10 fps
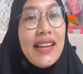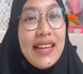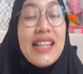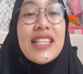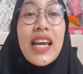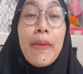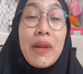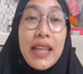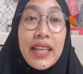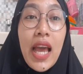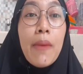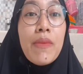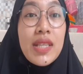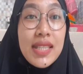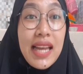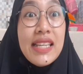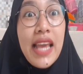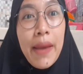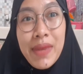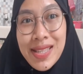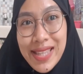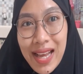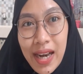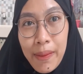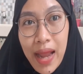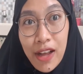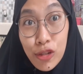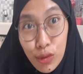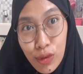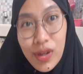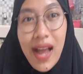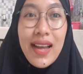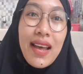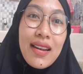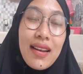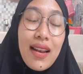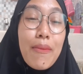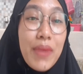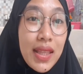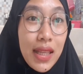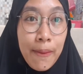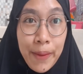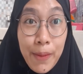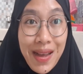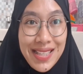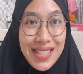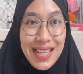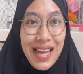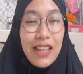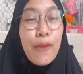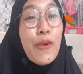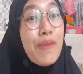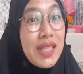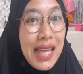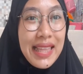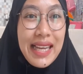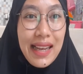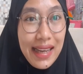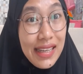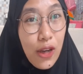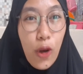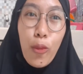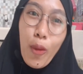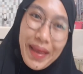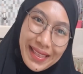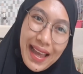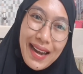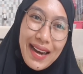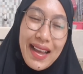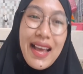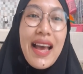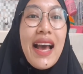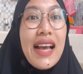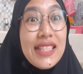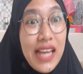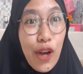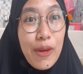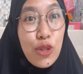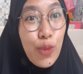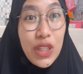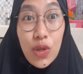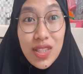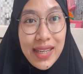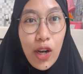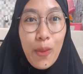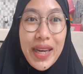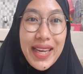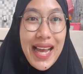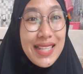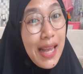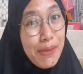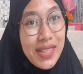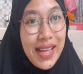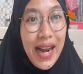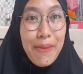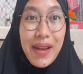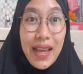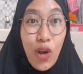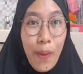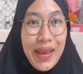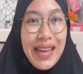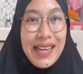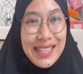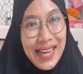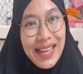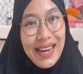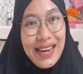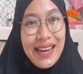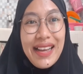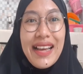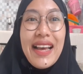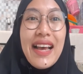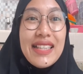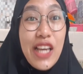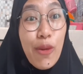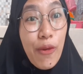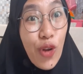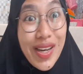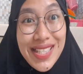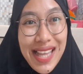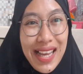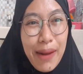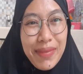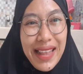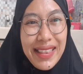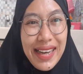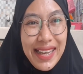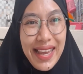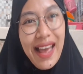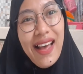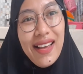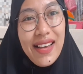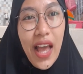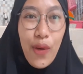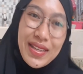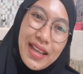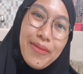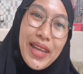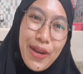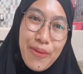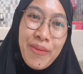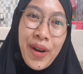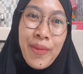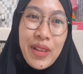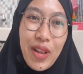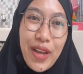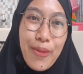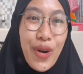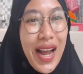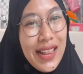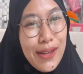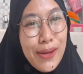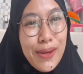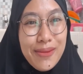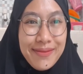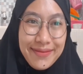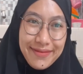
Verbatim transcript: Dan jika ada pertanyaan bisa DM Instagram langsung agar lebih terprivasi ataupun bisa tinggalkan di kolom komentar. Jangan lupa support terus channel Om Riki dengan subscribe, like, komen, dan share. Jangan lupa follow Instagram Tantriki ya. Wassalamualaikum warahmatullahi wabarakatuh.